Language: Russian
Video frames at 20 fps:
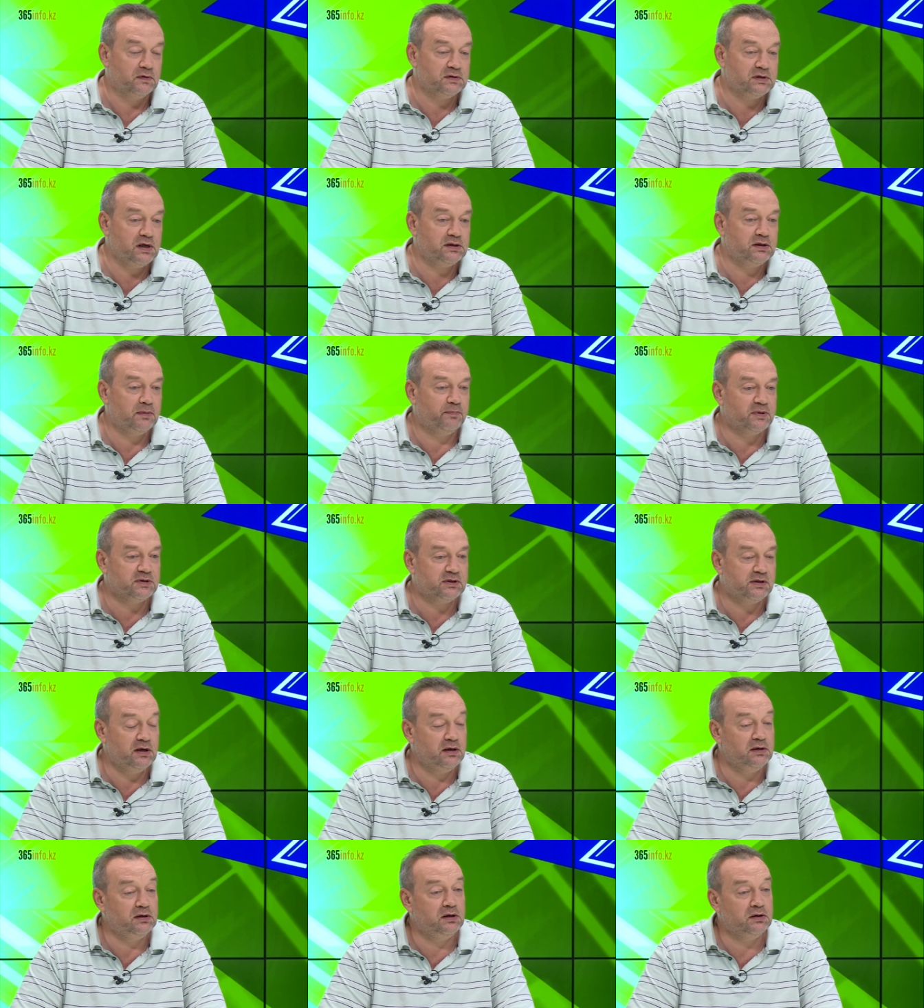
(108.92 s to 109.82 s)
Вы знаете,
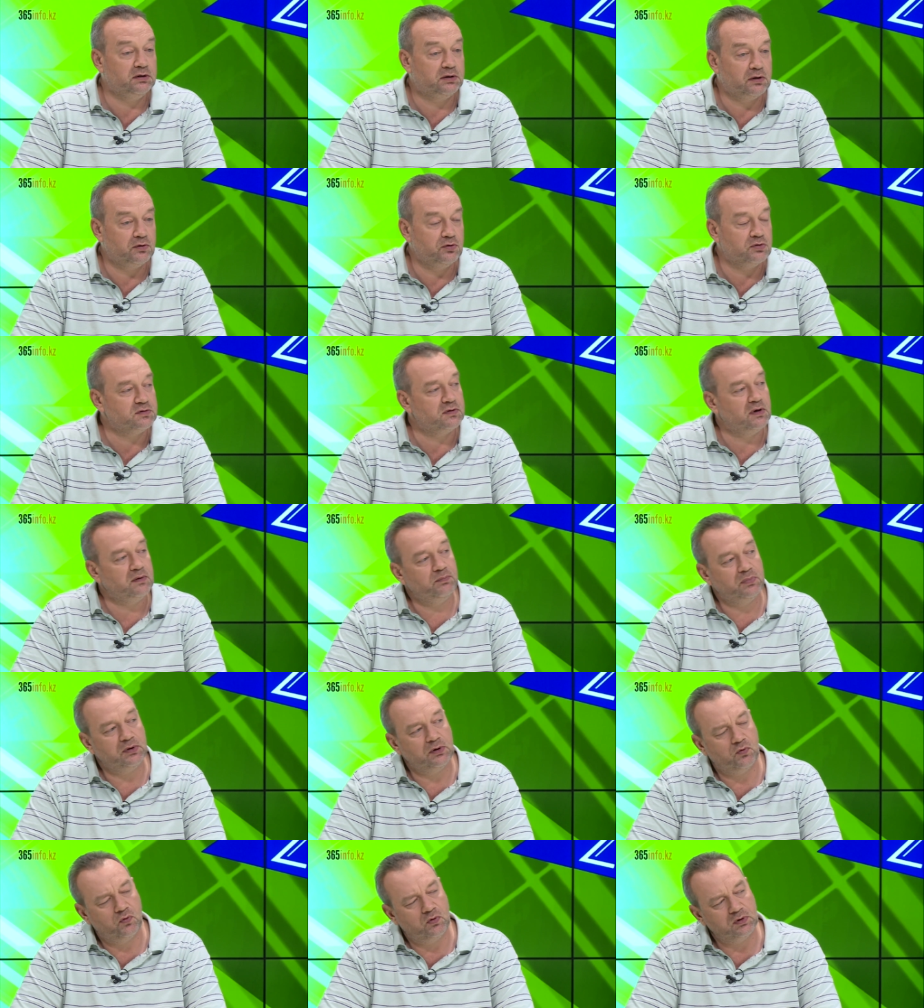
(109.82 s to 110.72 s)
последнее интервью с вами
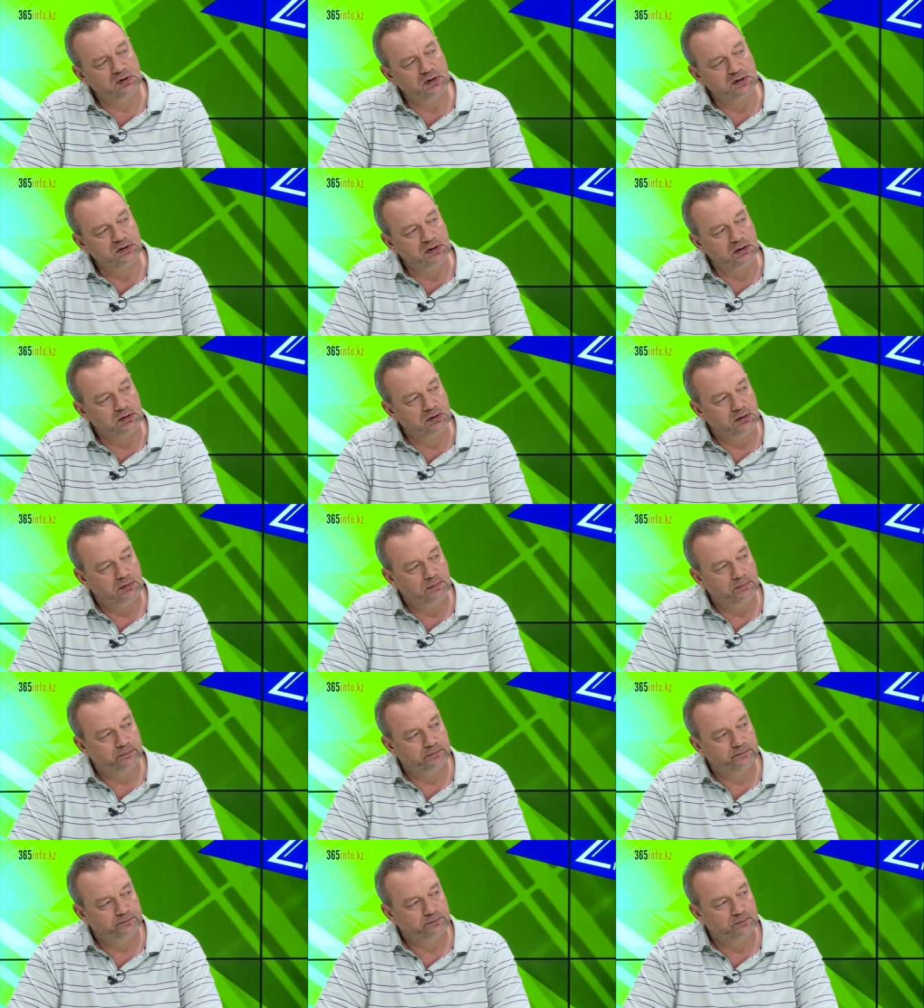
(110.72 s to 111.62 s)
было год назад.
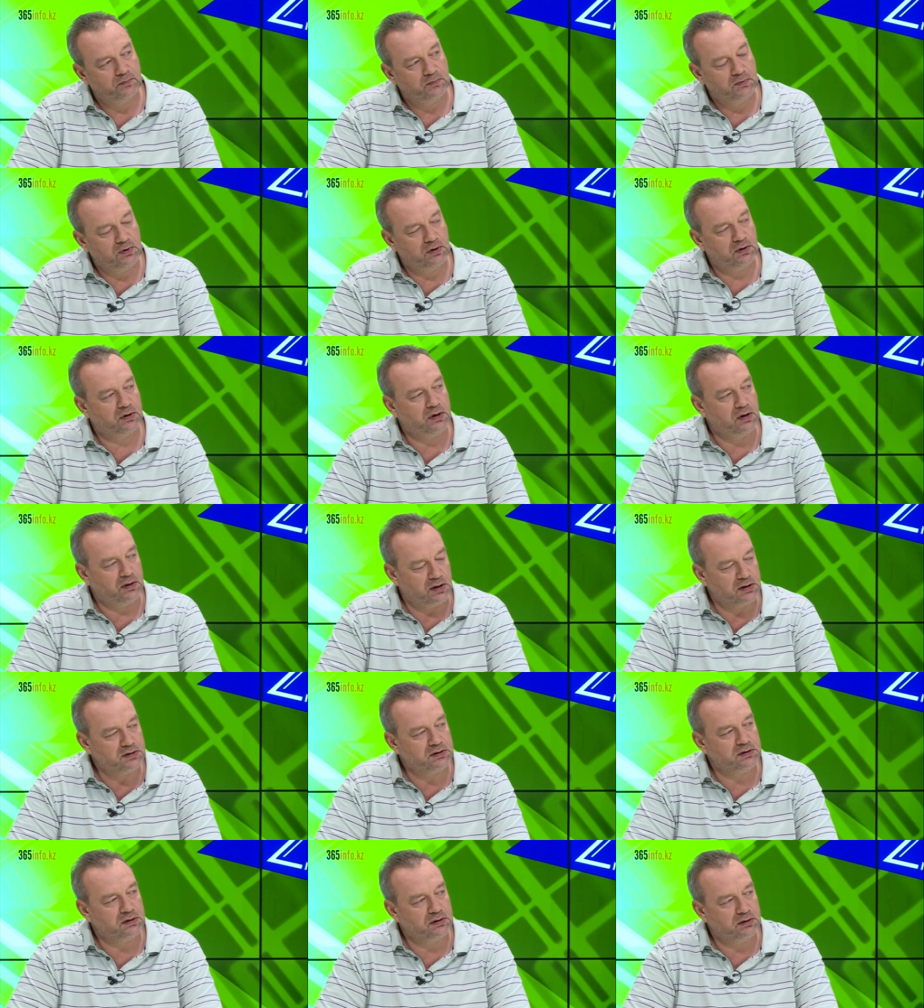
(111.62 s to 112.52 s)
Э, как
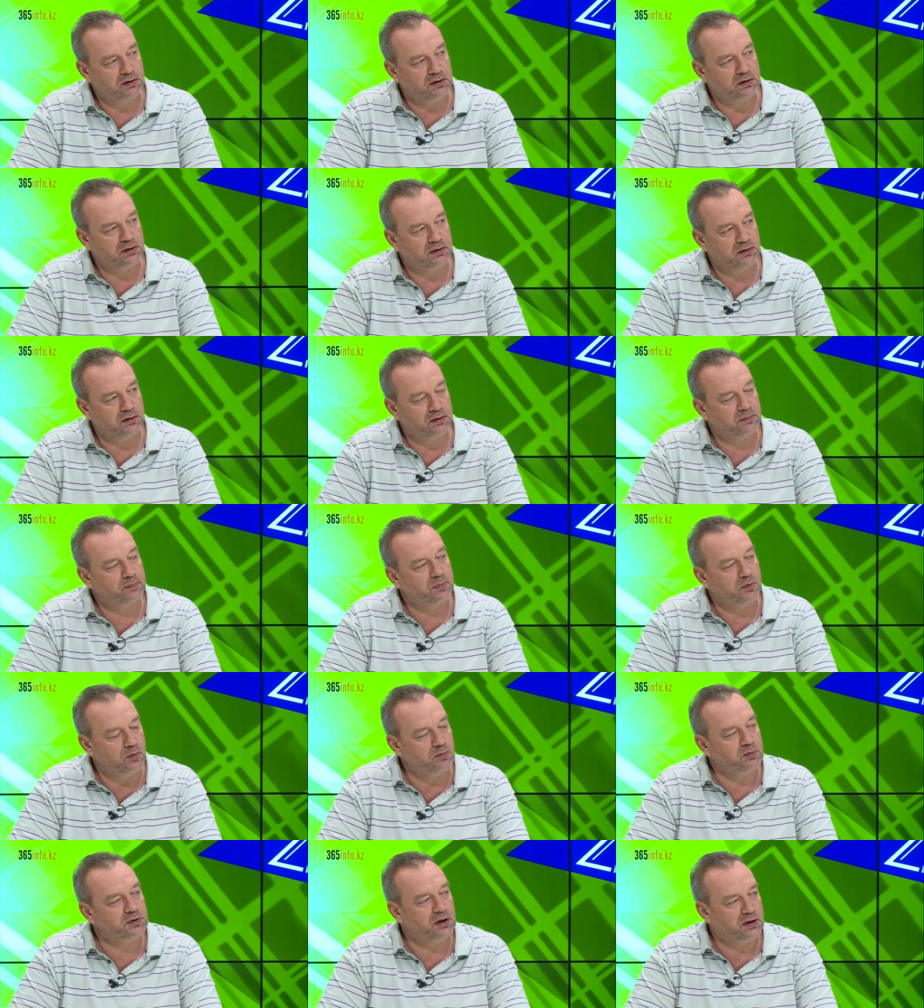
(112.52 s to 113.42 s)
раз,
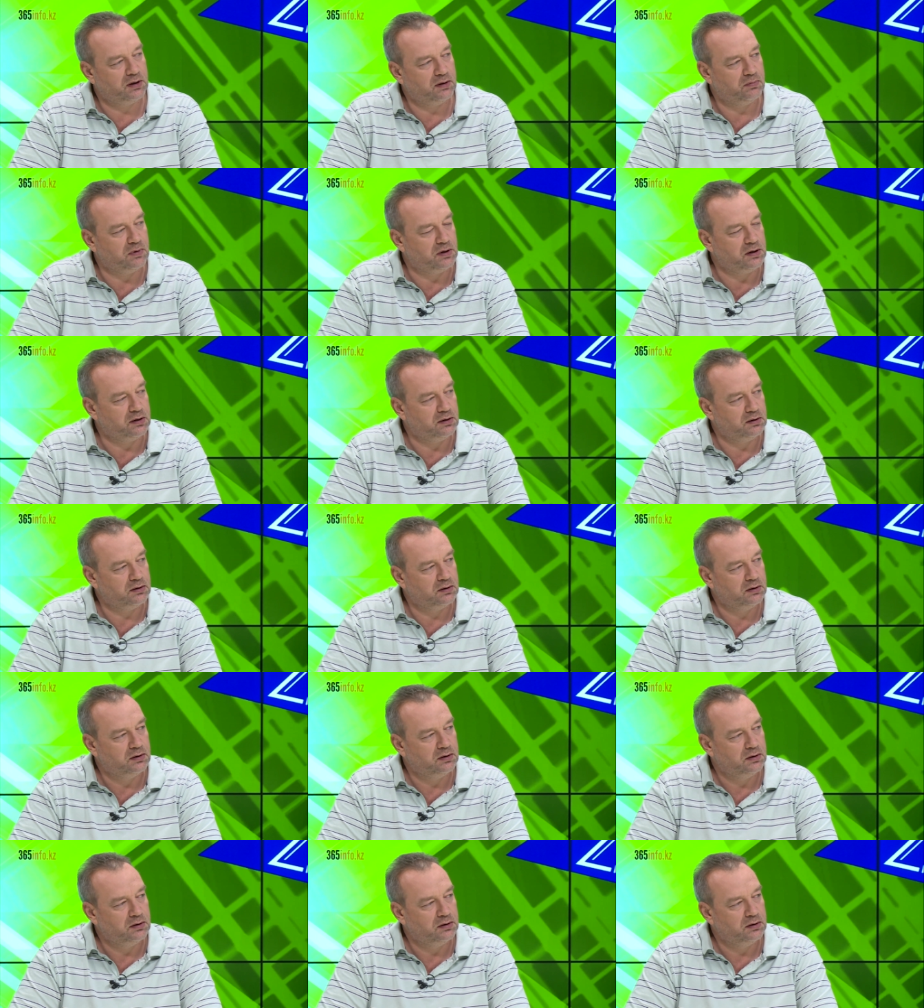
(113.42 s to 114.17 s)
по-моему, на Хабаре